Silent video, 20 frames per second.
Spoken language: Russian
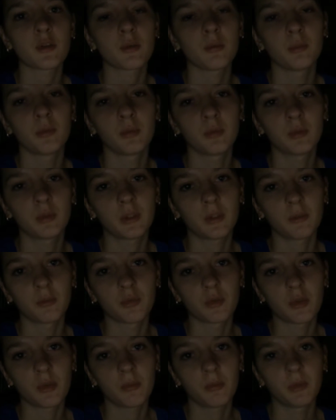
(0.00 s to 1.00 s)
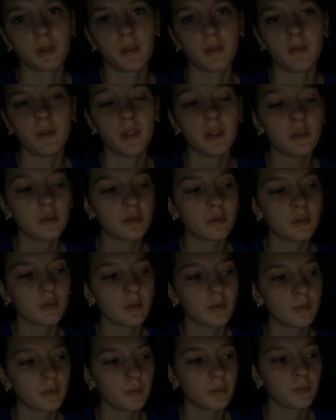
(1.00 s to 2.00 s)
чтобы утром уже было видео
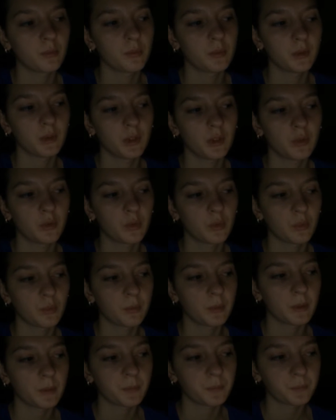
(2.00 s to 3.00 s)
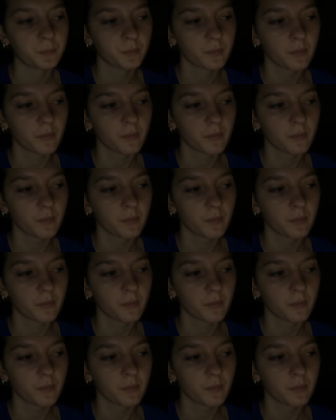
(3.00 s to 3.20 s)
в ютубе.